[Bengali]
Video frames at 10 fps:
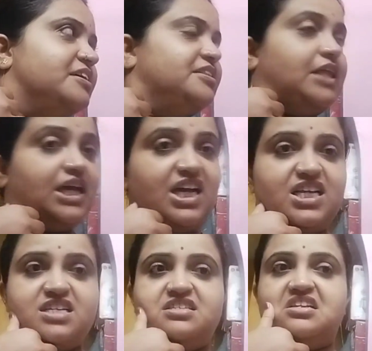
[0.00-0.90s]
দেখেই
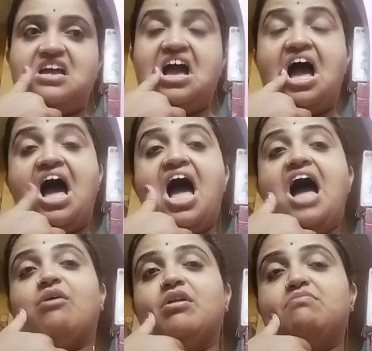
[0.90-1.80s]
যাচ্ছে না হা
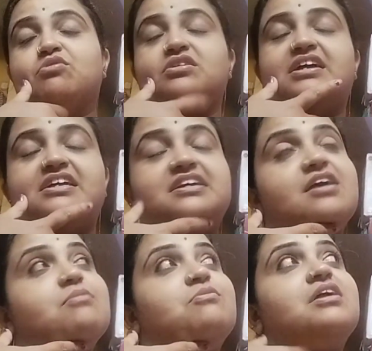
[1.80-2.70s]
করে ফোন দেখে
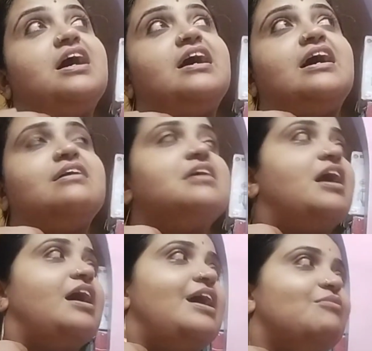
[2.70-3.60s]
কিরম করে হা
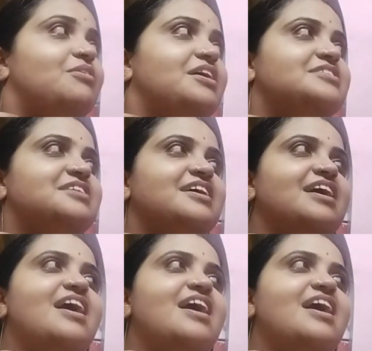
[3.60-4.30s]
হা করে আছে